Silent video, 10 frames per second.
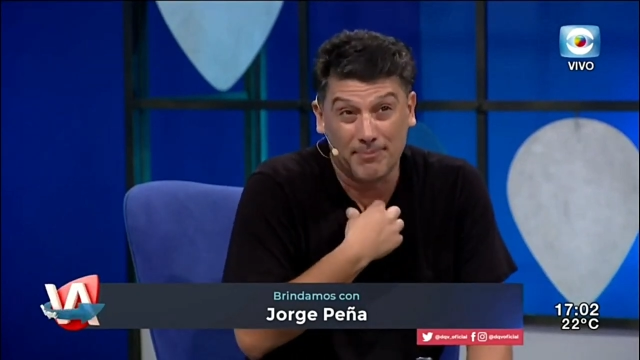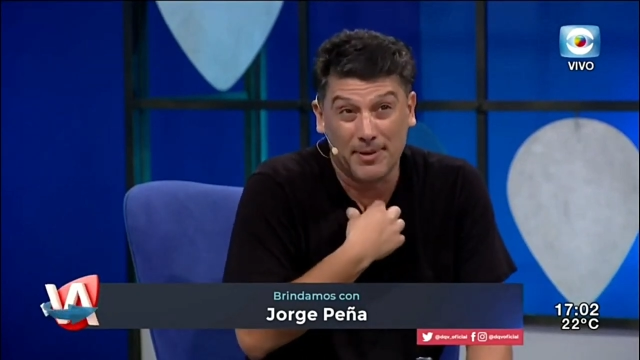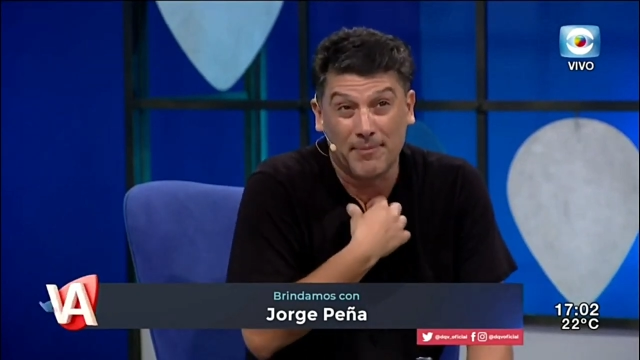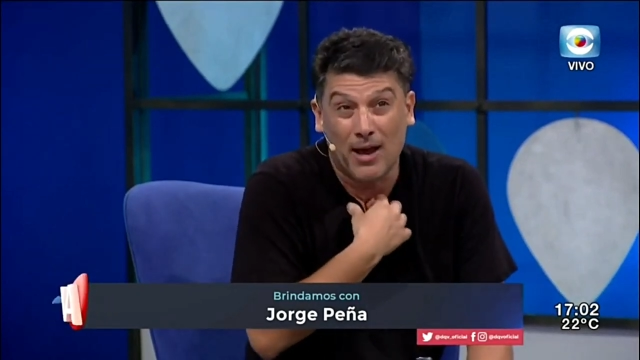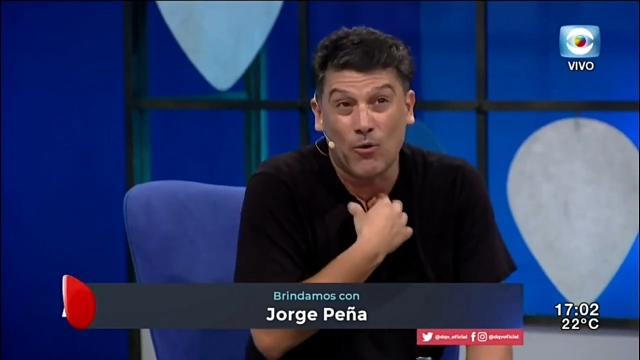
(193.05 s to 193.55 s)

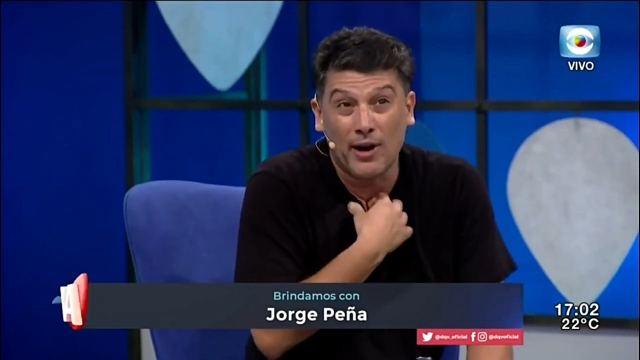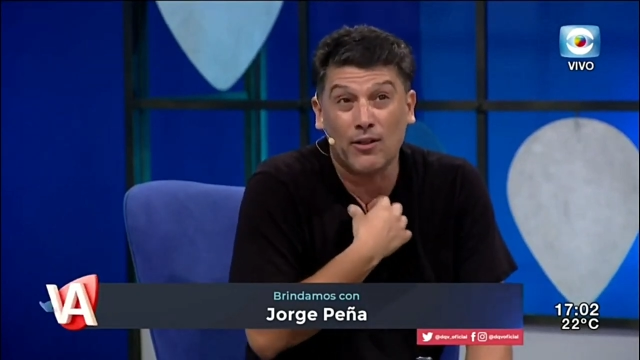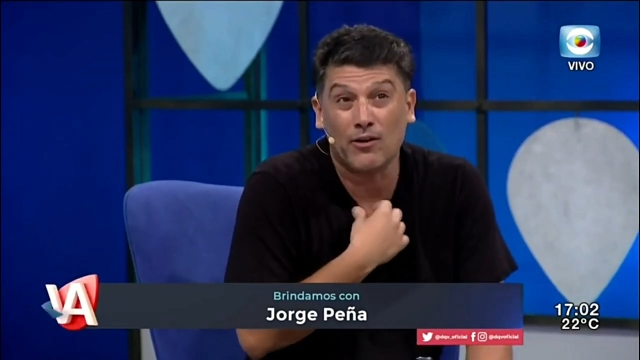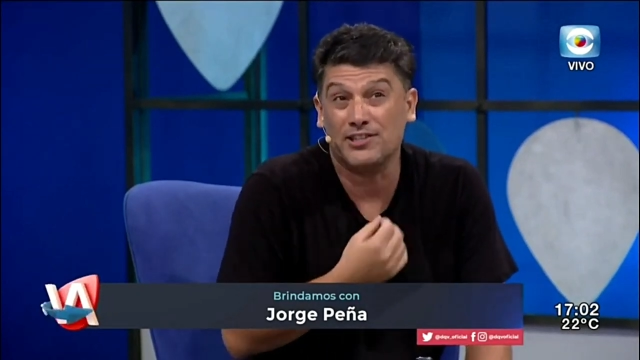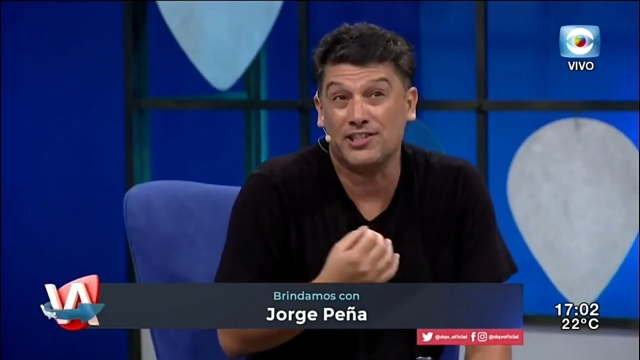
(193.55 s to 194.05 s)
me,
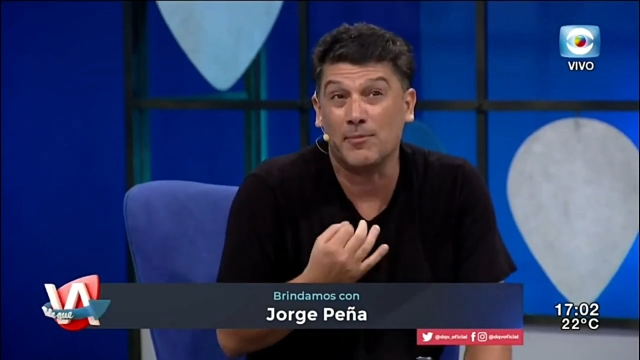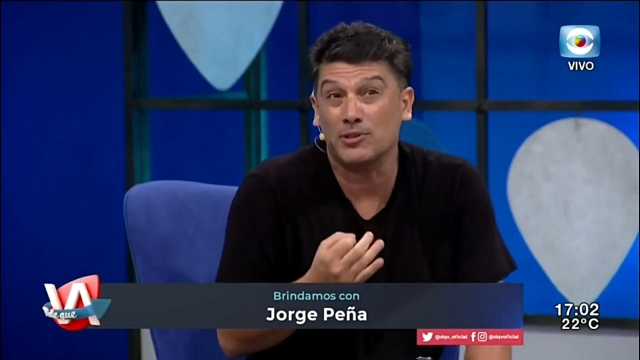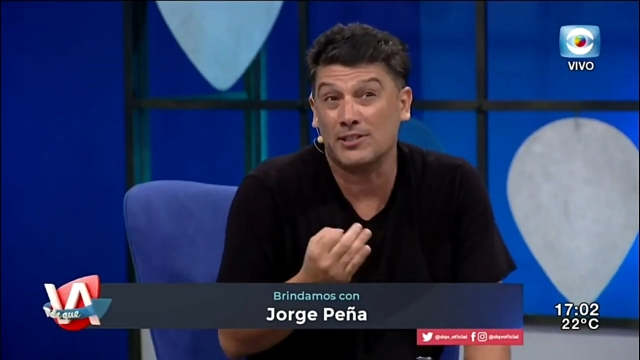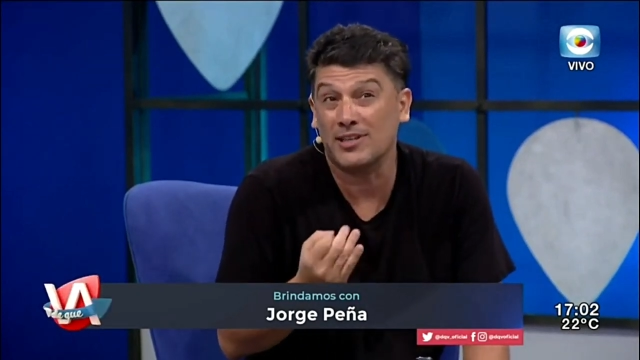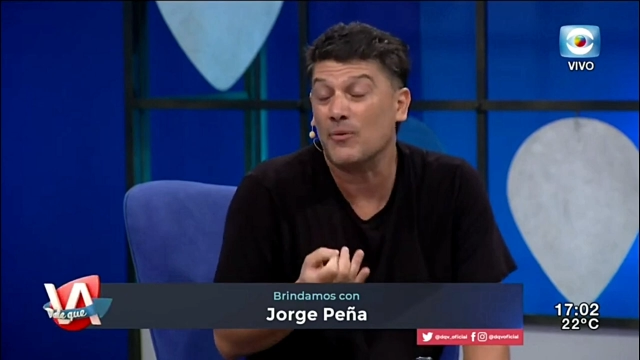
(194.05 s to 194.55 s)
acuerdo que
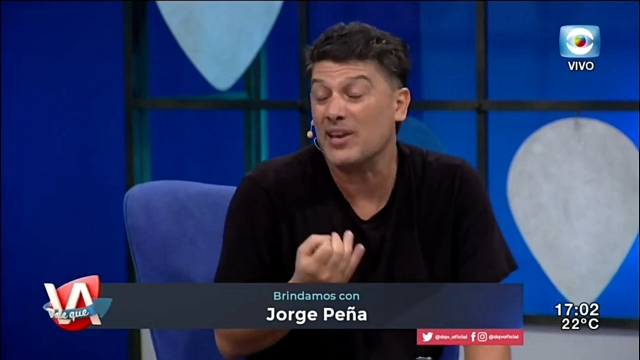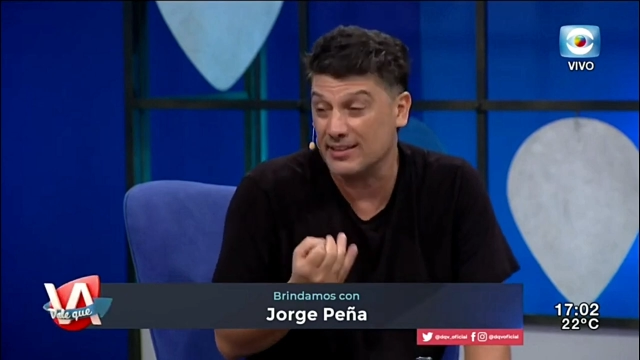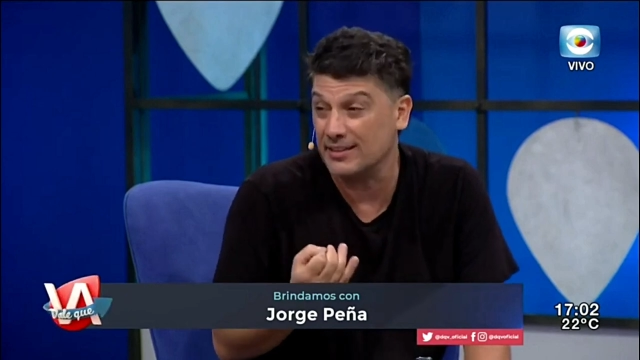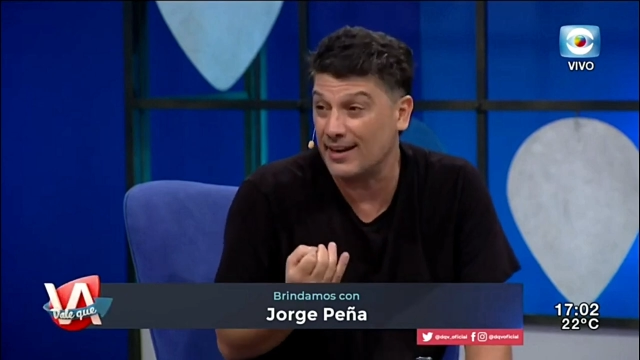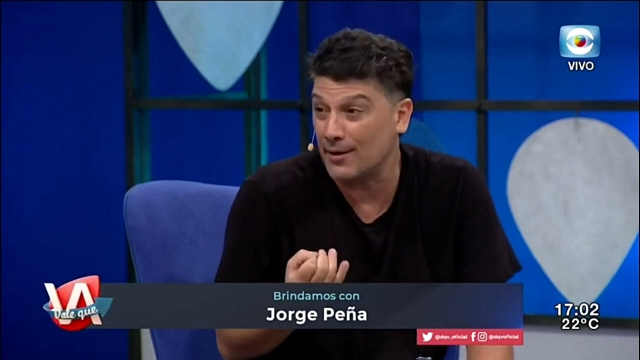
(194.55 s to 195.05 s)
llegamos a hacer
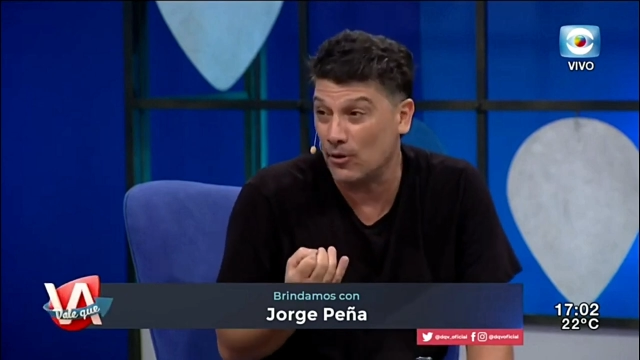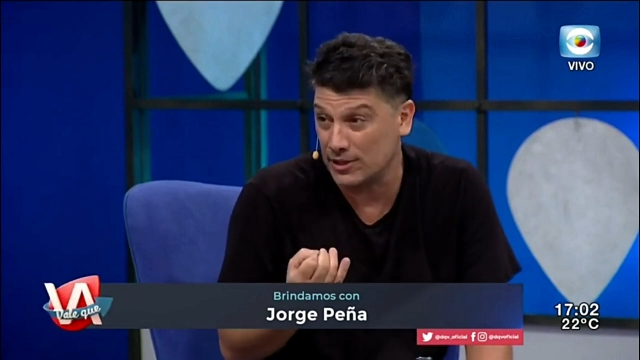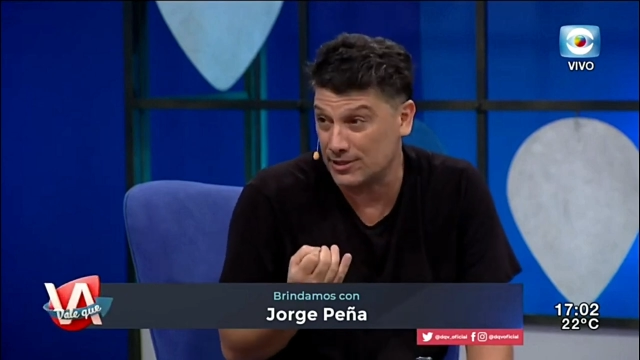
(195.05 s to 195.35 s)
23